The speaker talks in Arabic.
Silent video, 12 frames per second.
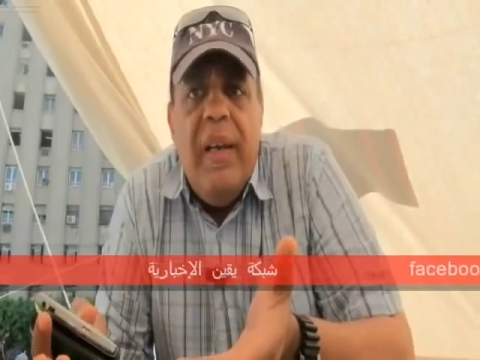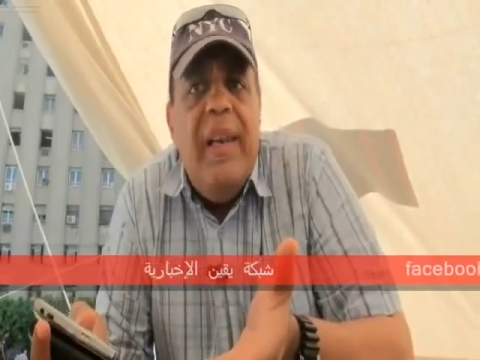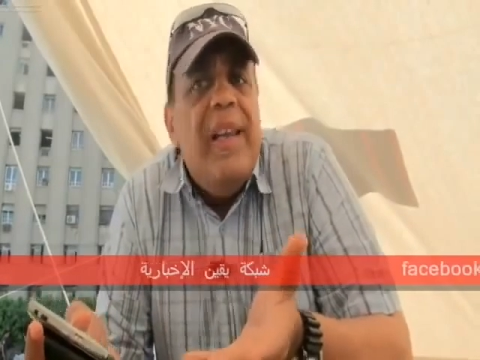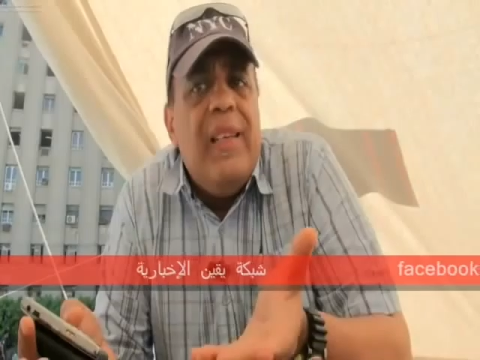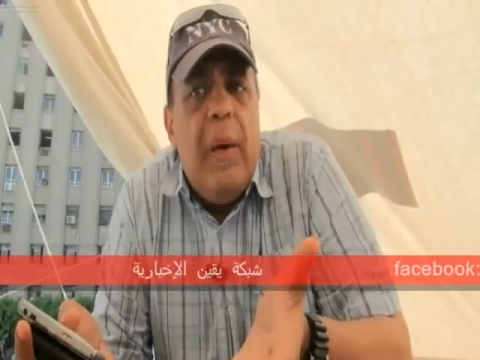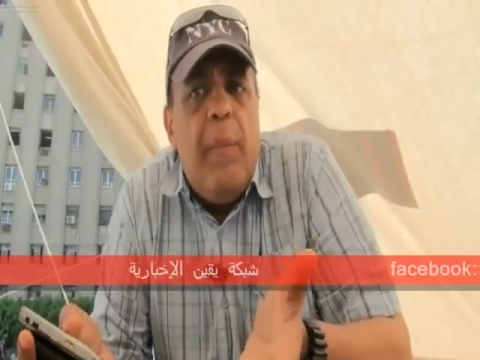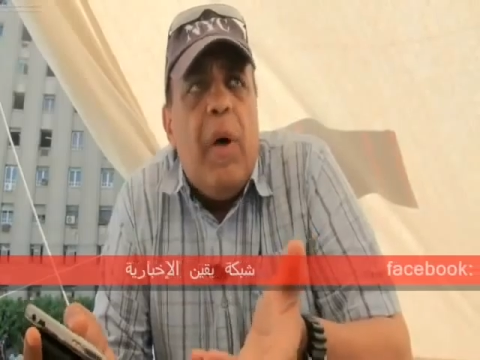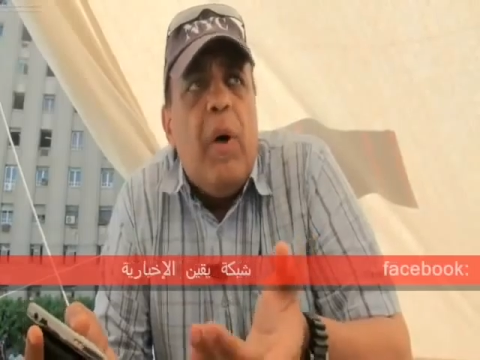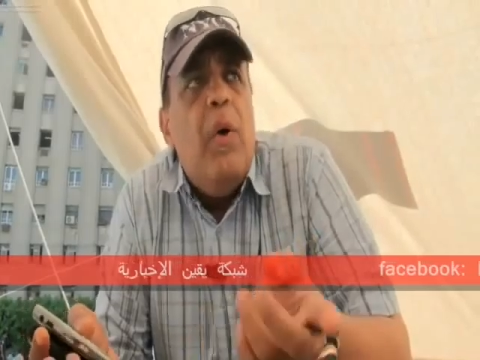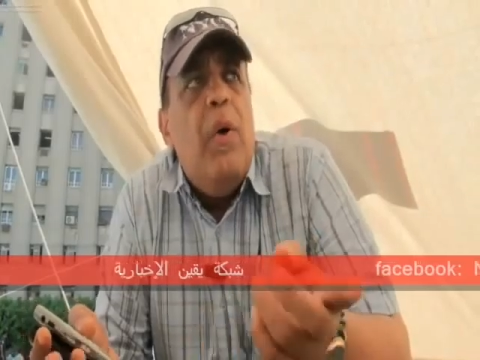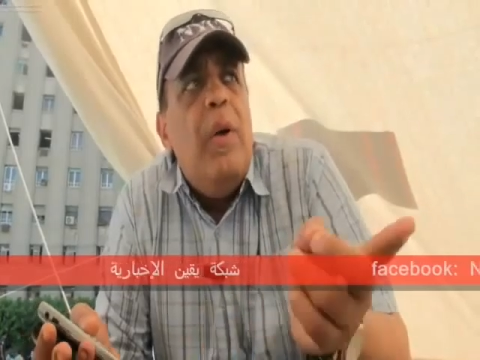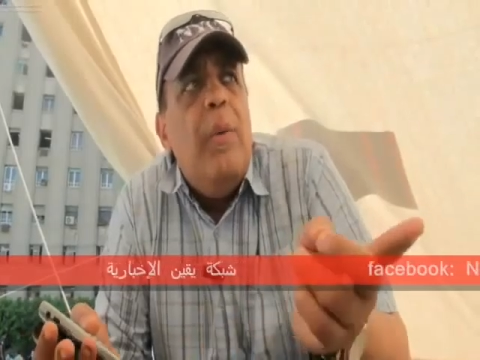ليه
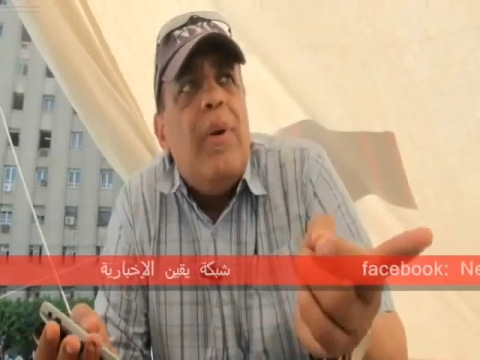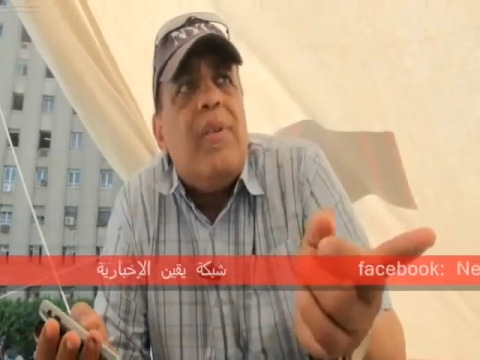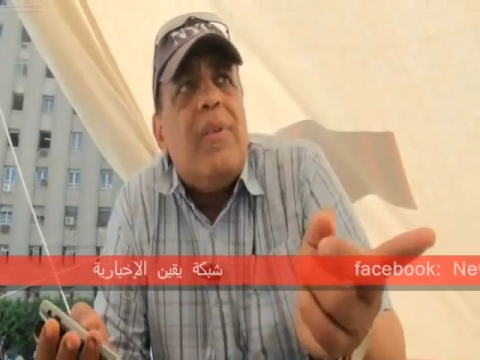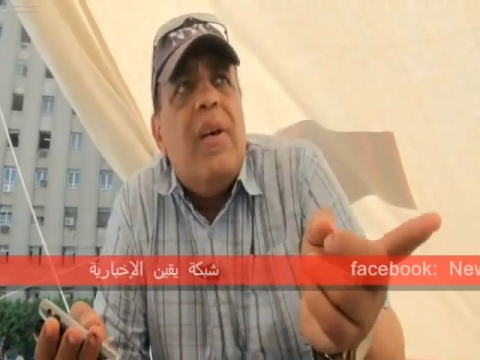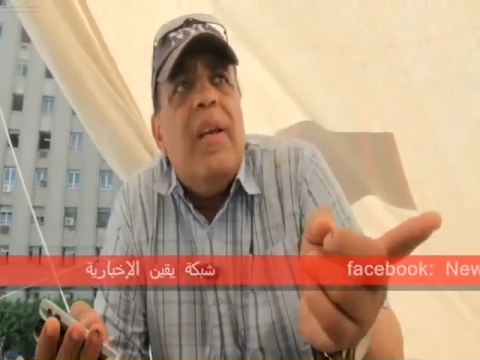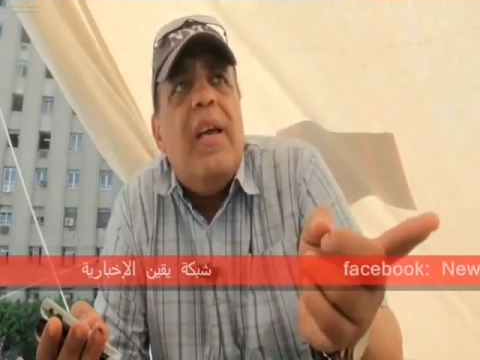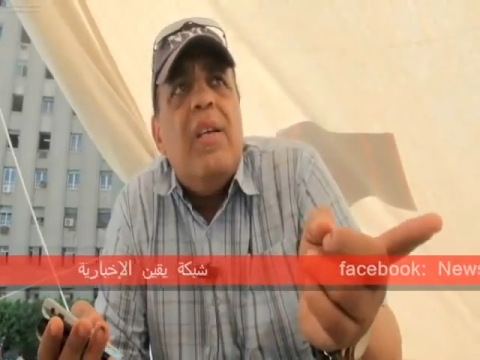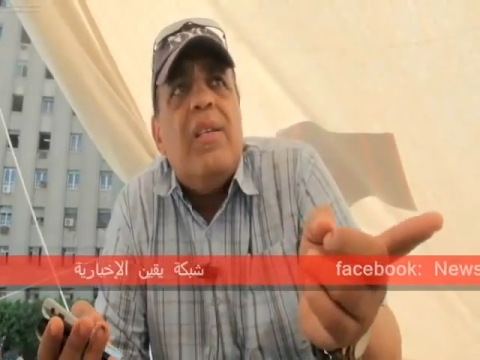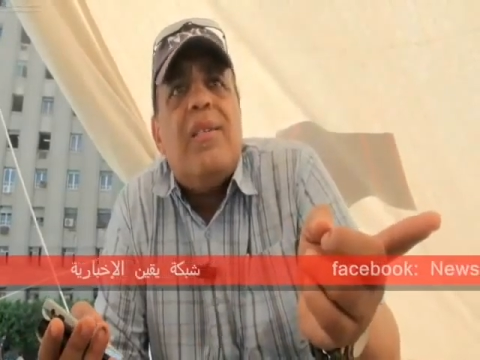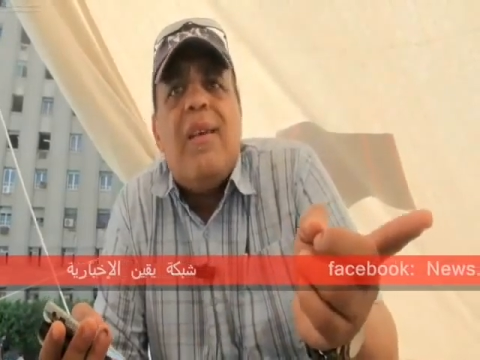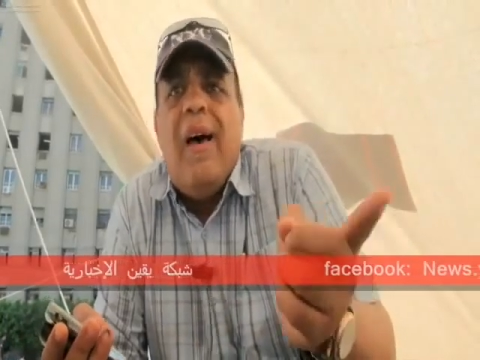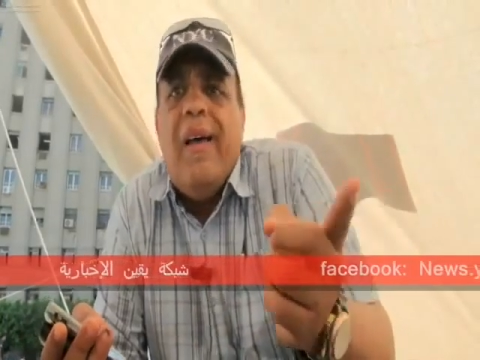ندمره لمصالح
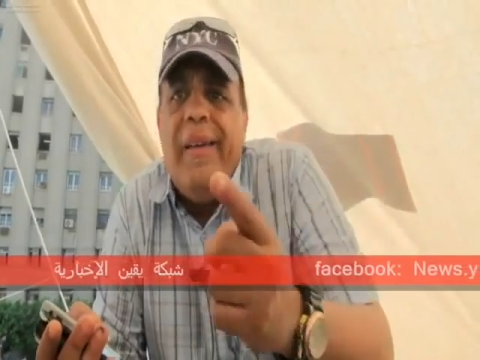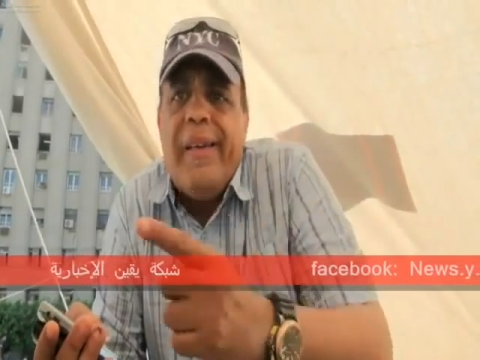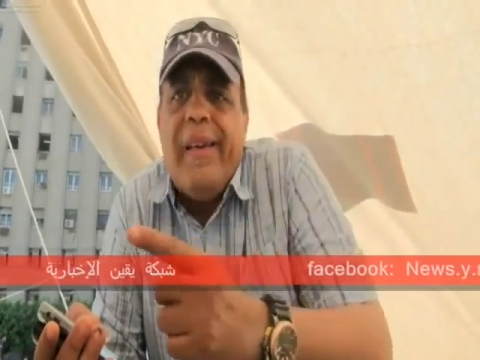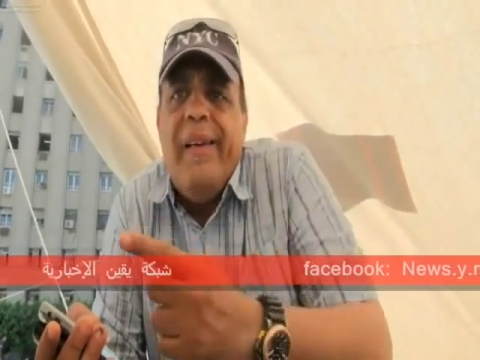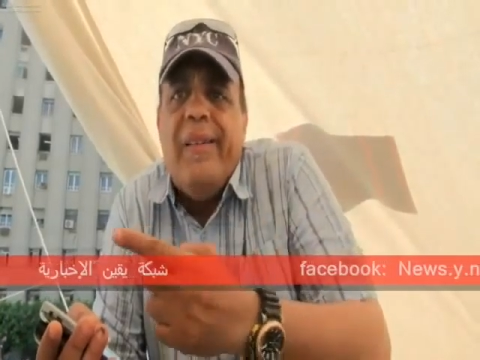الصعاليك